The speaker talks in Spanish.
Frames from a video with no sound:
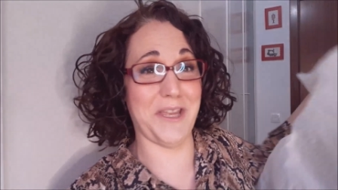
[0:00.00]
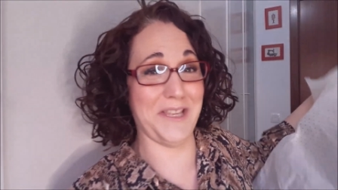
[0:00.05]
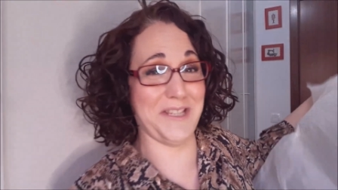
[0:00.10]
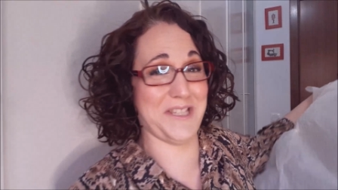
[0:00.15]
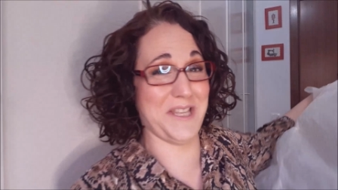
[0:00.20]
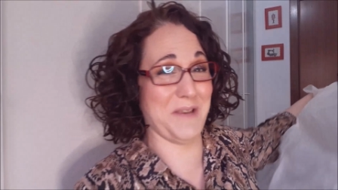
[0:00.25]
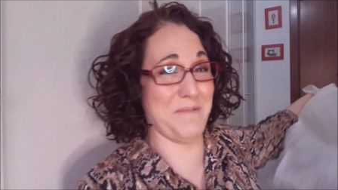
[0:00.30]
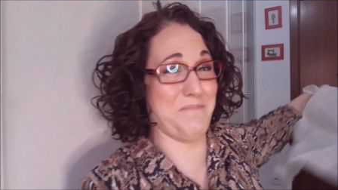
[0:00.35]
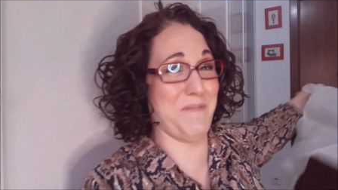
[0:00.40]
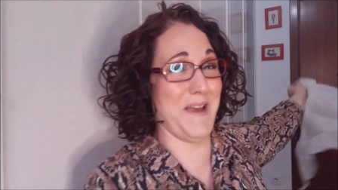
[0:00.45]
que
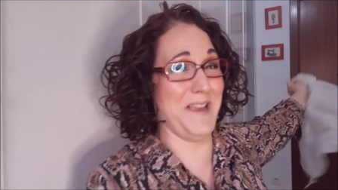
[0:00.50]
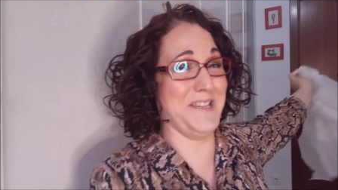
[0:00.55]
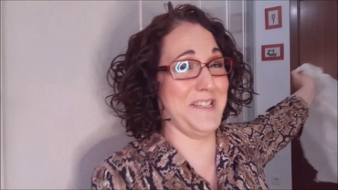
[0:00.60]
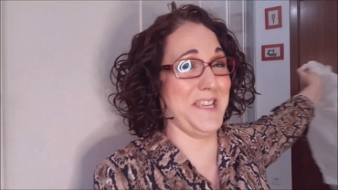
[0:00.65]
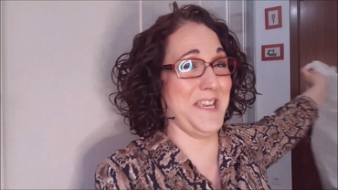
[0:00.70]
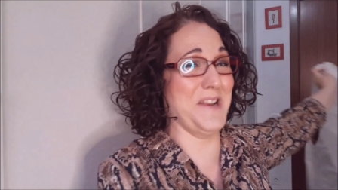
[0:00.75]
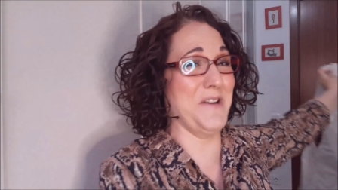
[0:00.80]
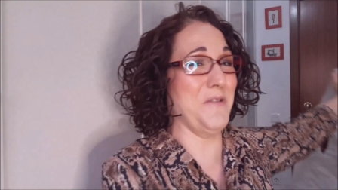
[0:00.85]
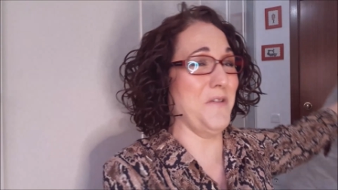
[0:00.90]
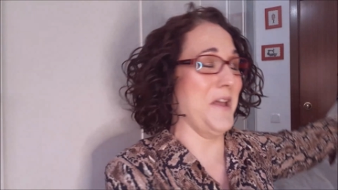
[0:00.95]
sepáis
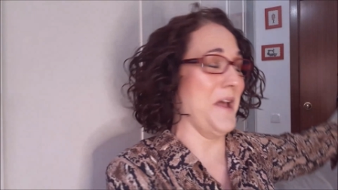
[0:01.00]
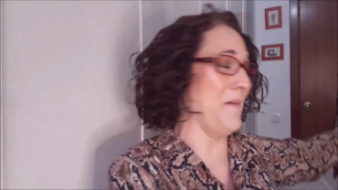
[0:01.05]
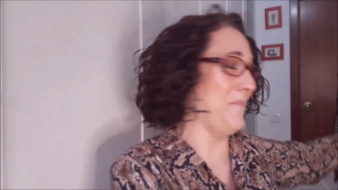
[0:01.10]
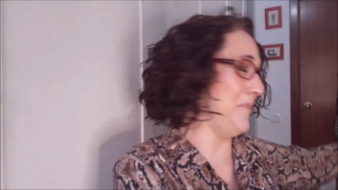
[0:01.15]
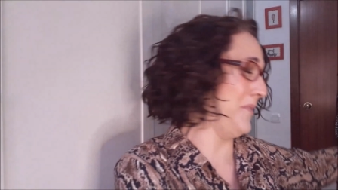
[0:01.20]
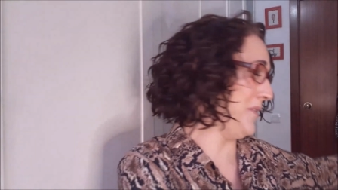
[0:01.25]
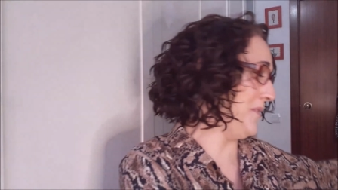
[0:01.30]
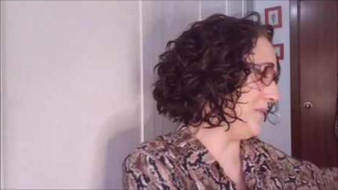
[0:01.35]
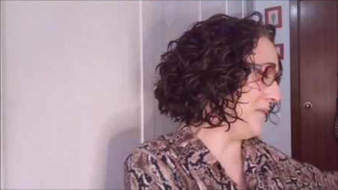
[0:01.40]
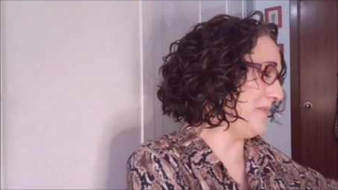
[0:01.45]
que lo he
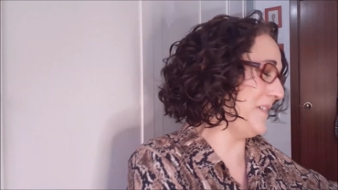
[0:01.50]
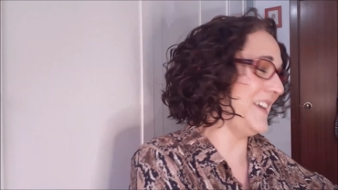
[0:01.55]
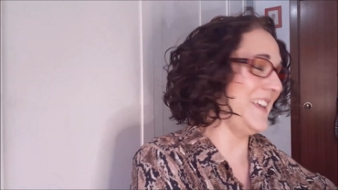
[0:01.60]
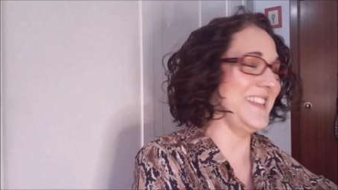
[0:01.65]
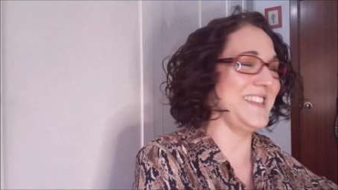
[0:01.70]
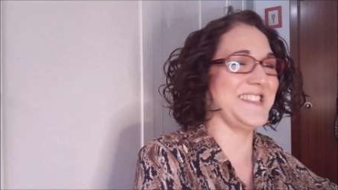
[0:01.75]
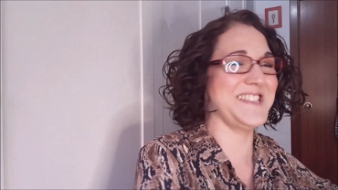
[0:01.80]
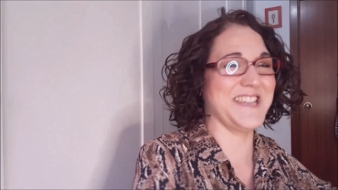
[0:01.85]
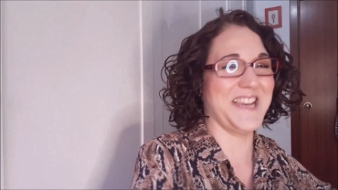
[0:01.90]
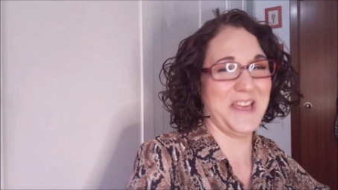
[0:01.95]

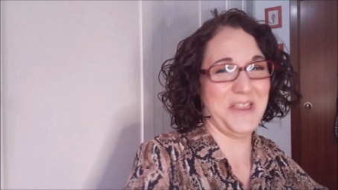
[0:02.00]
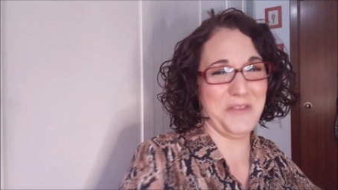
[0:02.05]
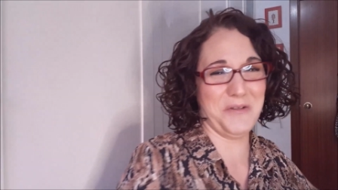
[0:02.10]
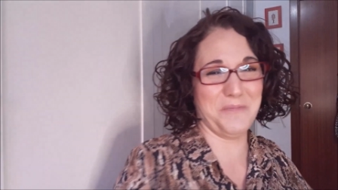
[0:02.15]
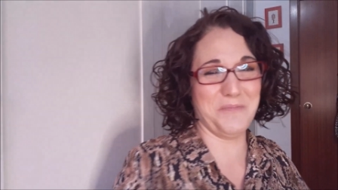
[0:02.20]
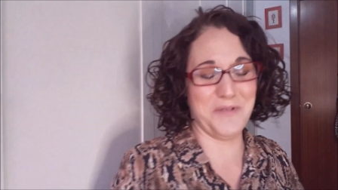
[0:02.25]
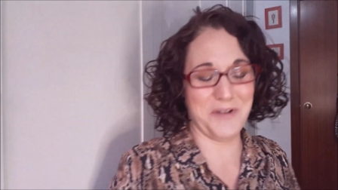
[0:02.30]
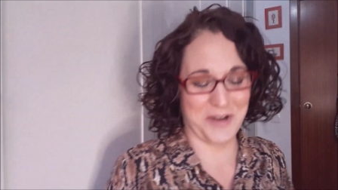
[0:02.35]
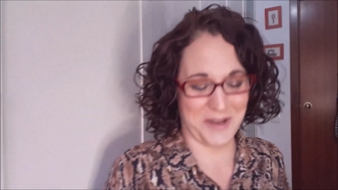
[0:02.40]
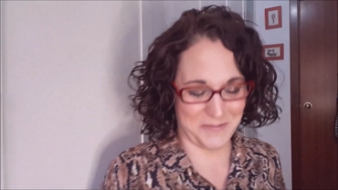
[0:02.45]
aprovechado
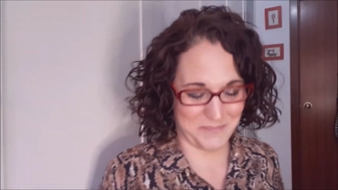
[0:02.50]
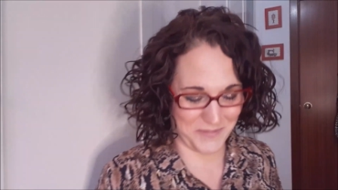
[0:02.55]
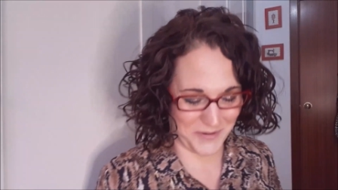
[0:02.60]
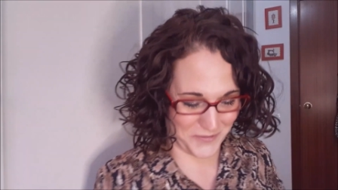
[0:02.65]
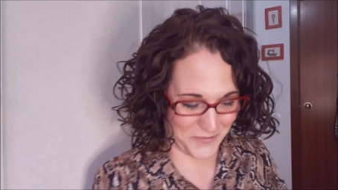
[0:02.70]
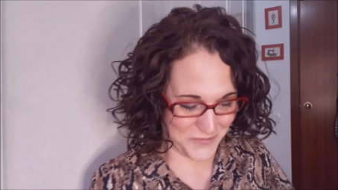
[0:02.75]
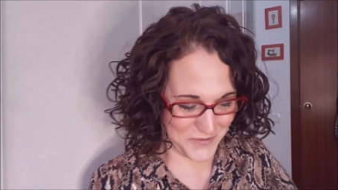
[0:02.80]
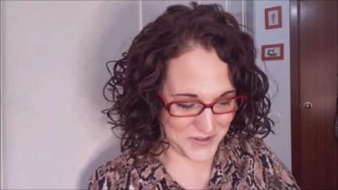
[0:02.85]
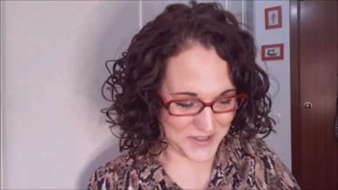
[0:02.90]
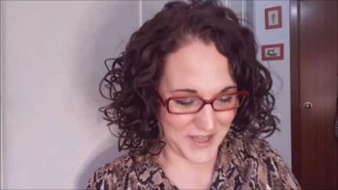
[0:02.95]
porque me
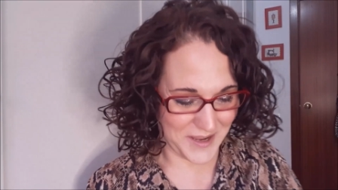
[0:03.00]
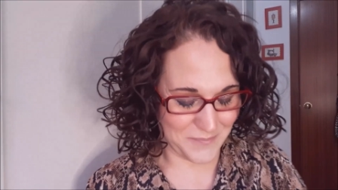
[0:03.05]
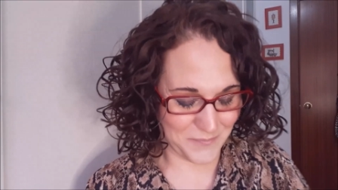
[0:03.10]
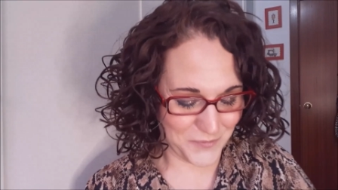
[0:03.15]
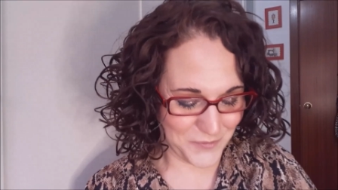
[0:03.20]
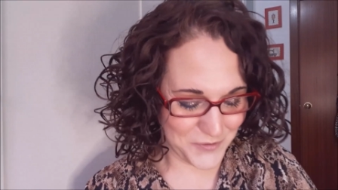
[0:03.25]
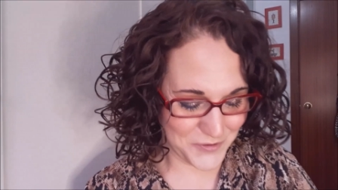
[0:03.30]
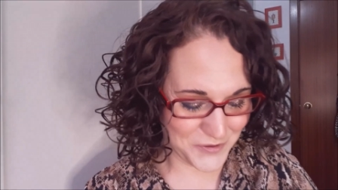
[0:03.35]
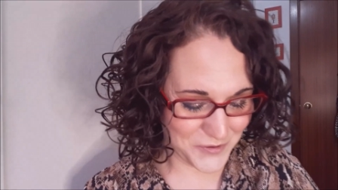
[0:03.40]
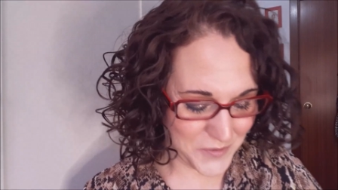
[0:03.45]
gusta
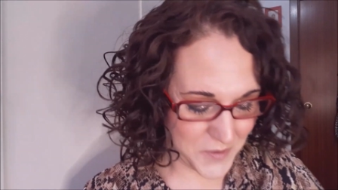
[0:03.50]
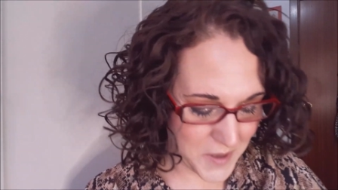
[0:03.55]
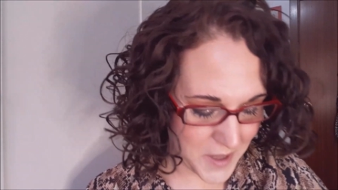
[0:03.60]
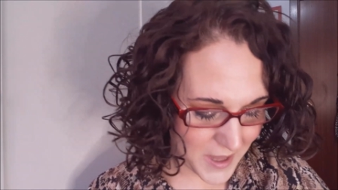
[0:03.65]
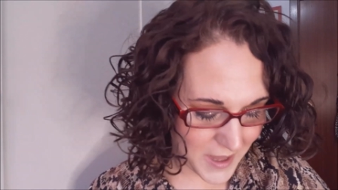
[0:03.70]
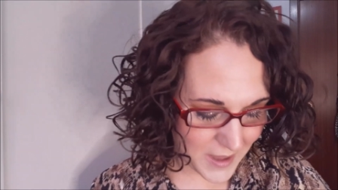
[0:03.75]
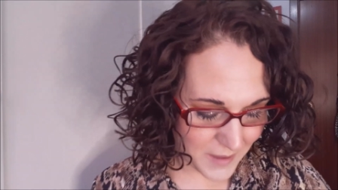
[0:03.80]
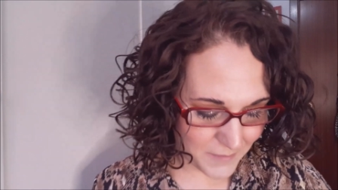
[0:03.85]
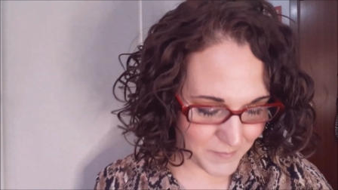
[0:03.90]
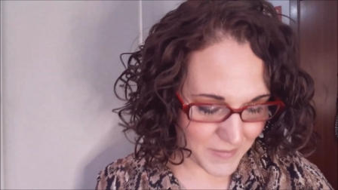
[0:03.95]
mucho.
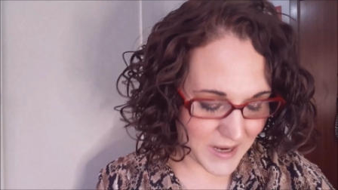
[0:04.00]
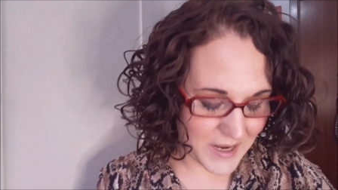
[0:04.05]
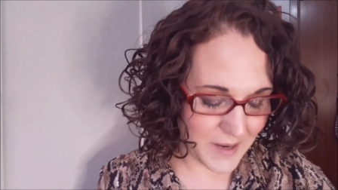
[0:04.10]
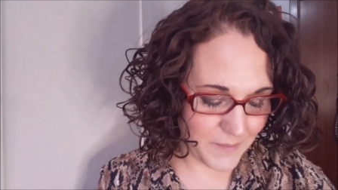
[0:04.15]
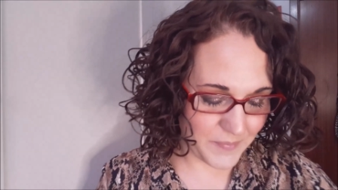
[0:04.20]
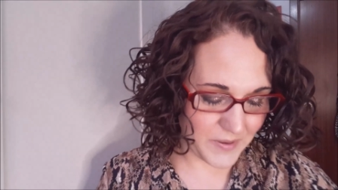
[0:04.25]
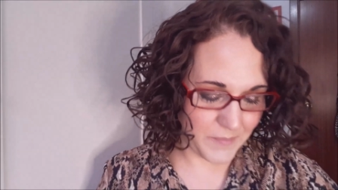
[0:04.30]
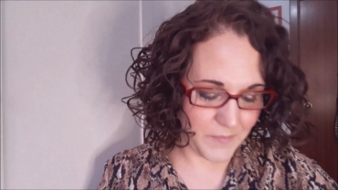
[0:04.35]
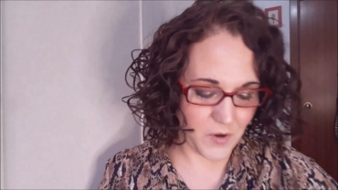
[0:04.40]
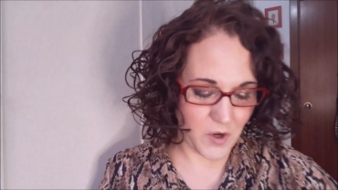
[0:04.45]
Vale,
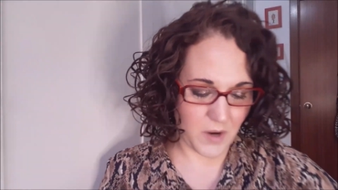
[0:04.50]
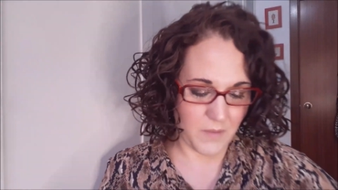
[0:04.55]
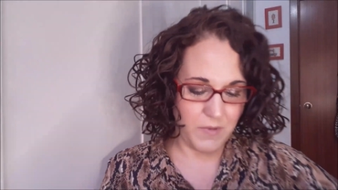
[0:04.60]
primero